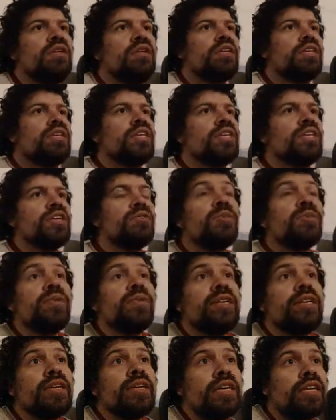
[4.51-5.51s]
Y como
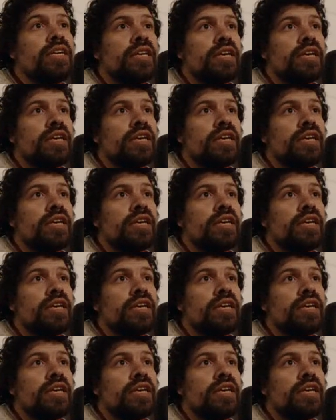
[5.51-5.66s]
ven en